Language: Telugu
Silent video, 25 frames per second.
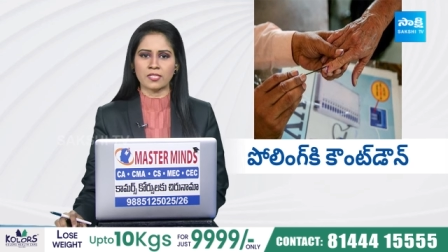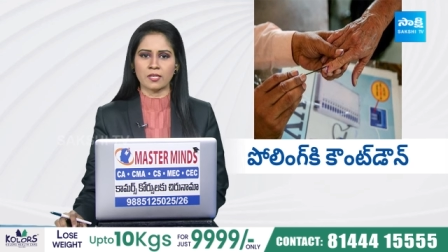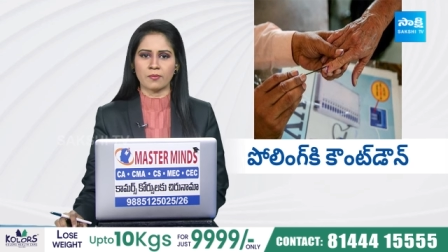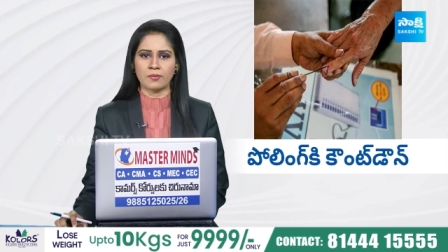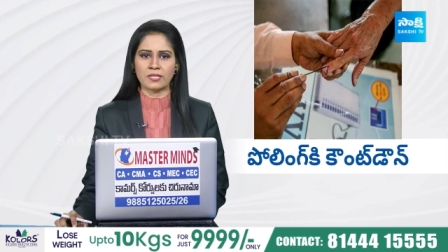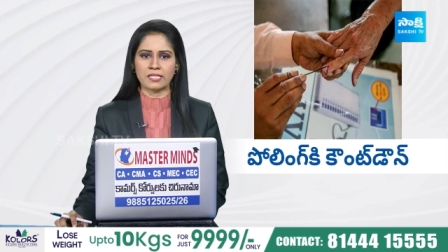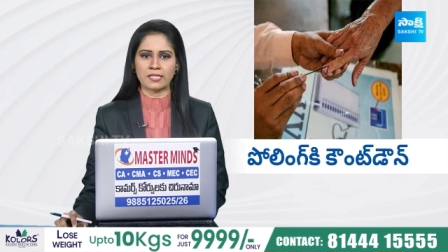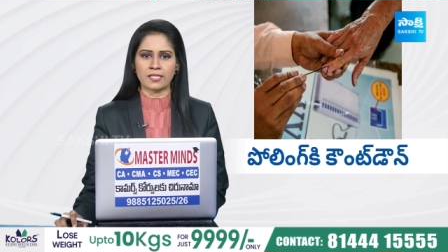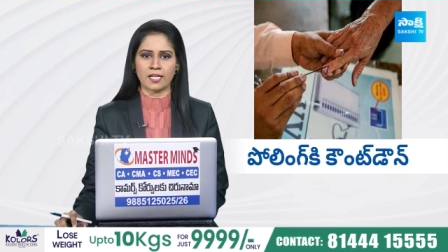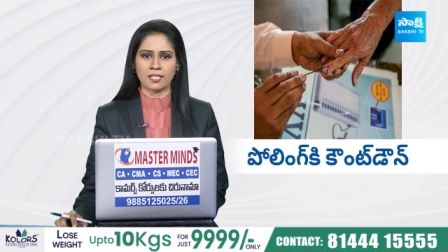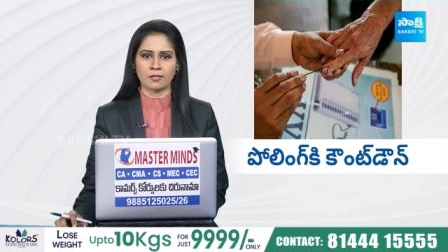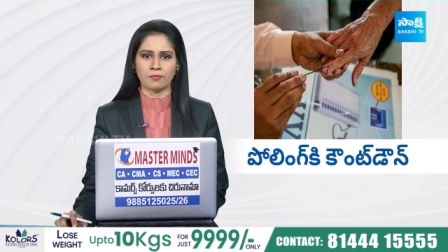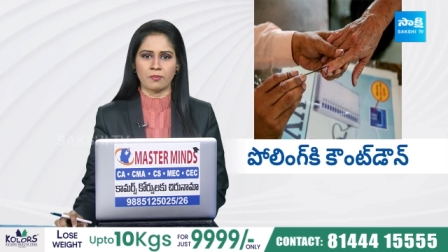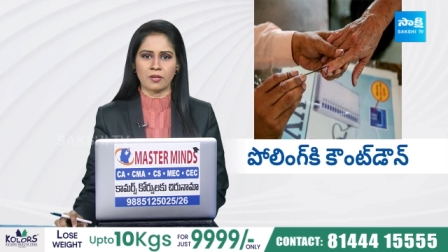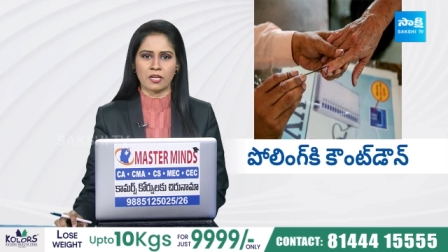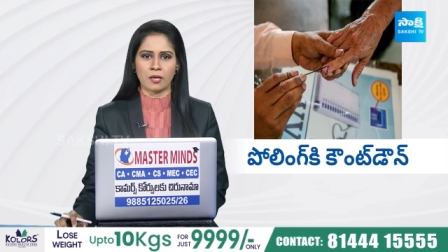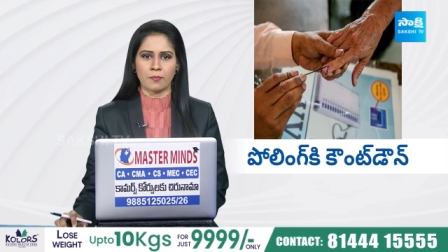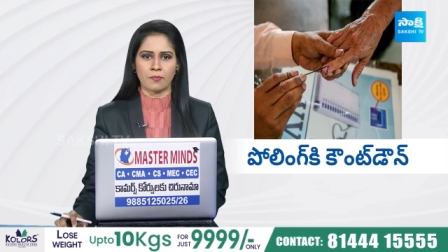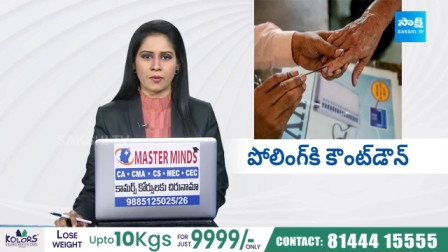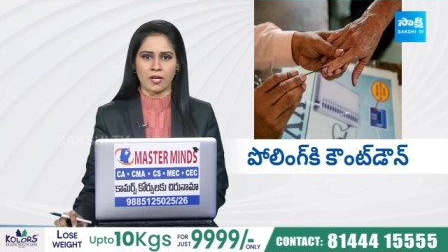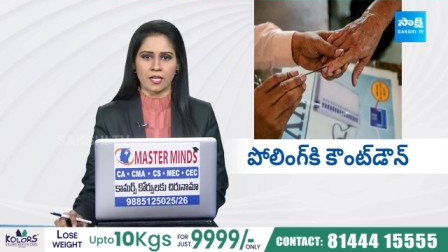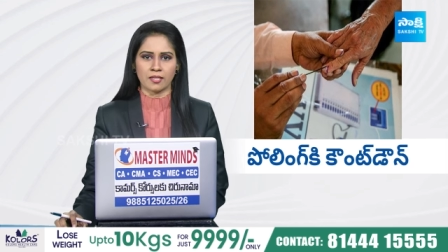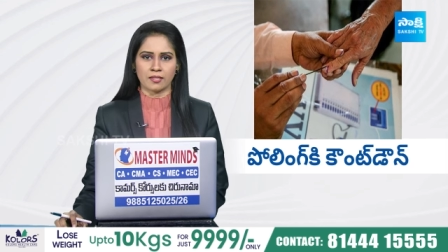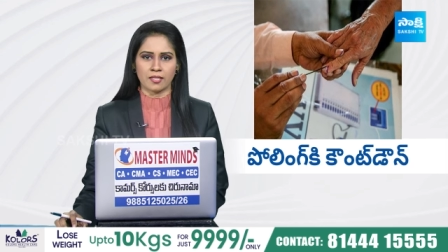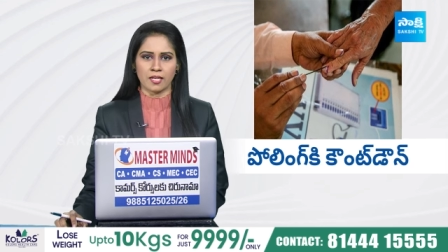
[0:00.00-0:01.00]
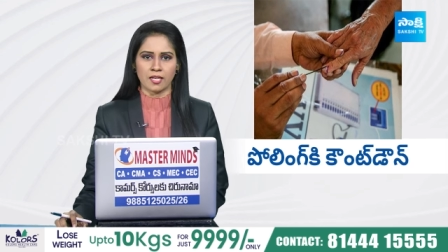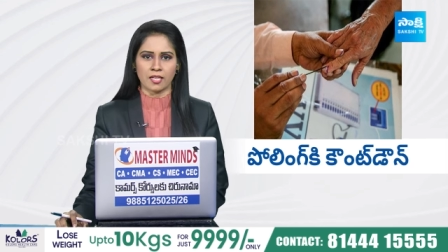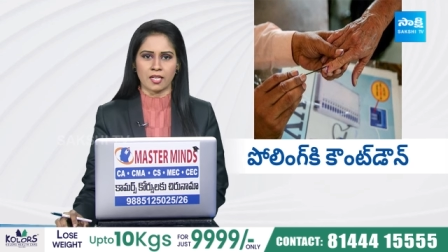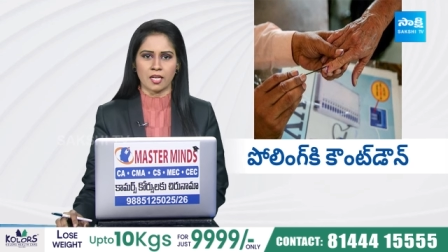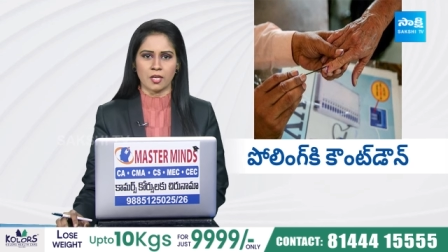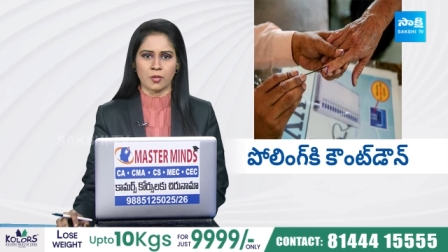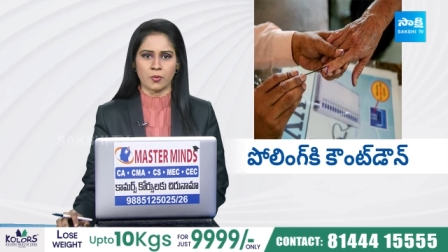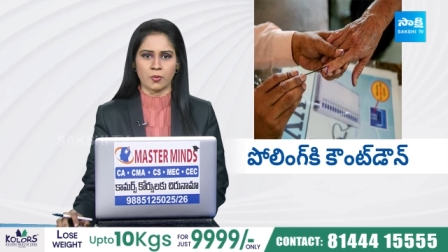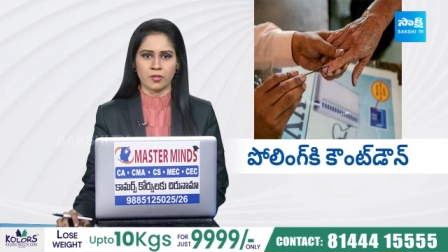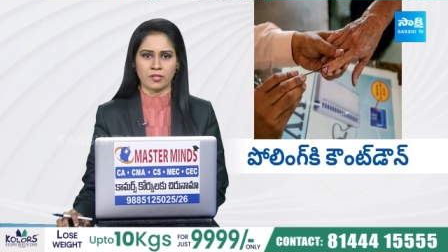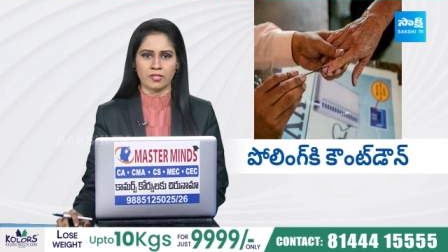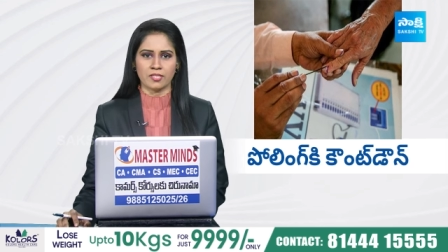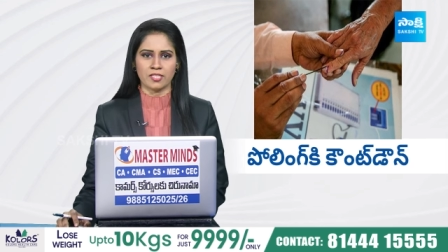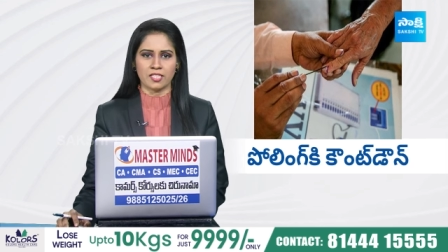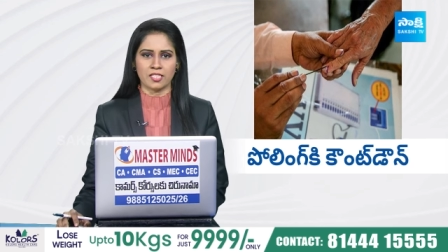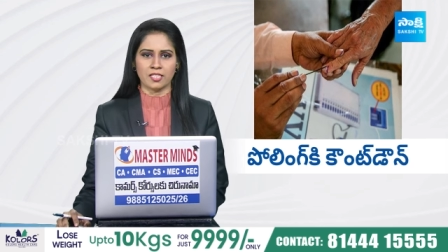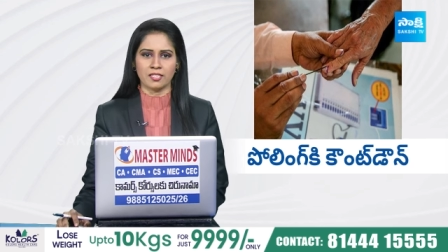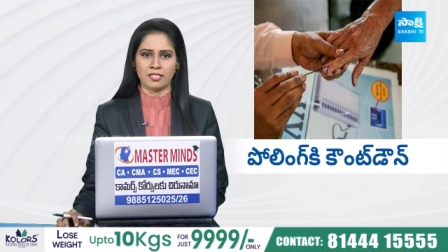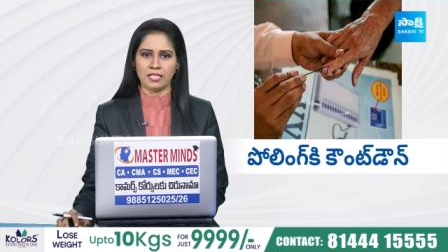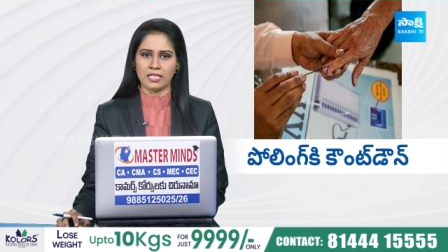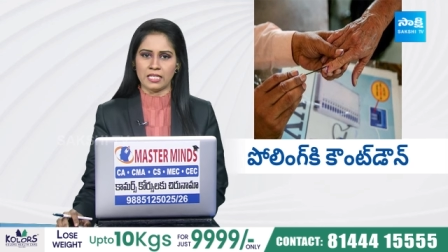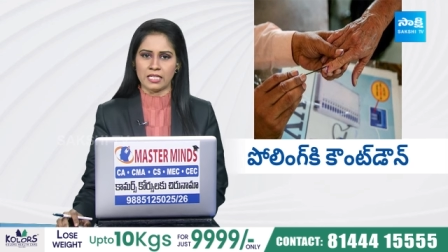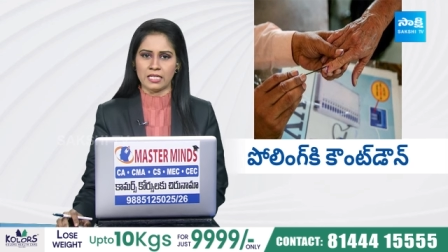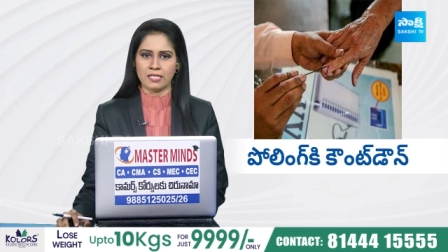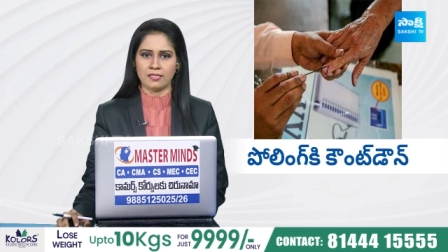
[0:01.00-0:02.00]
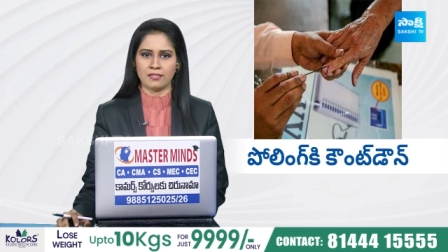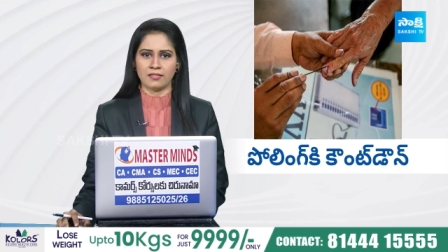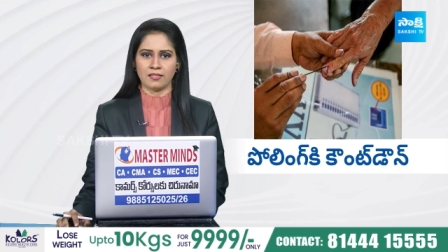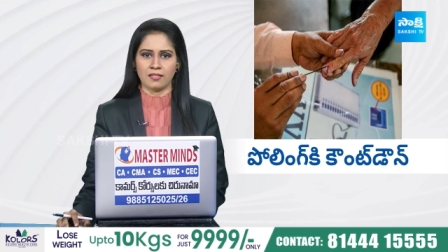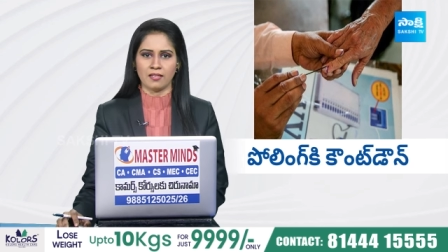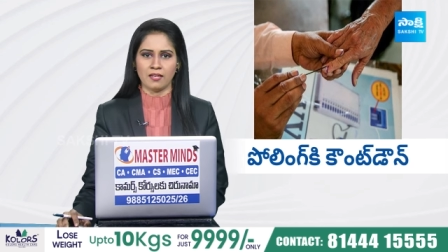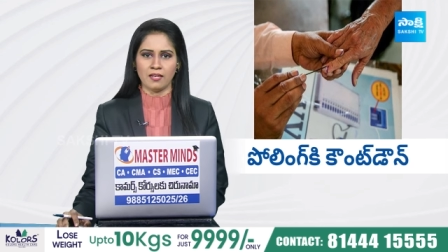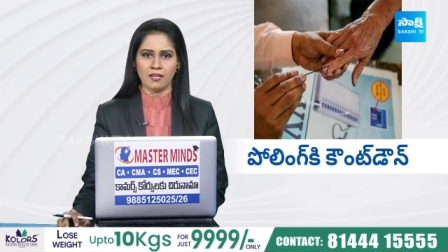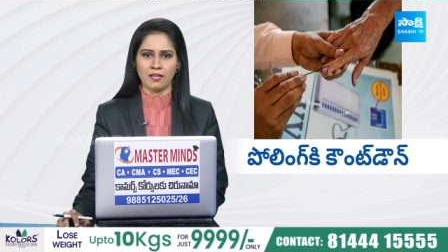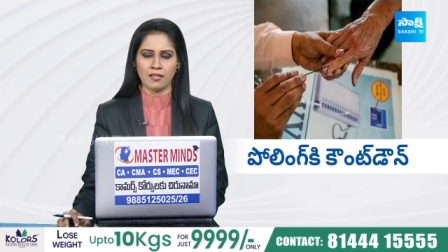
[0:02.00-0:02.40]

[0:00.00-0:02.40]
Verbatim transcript: సమస్యాత్మక ప్రాంతాలుగా గుర్తించింది ఈసీ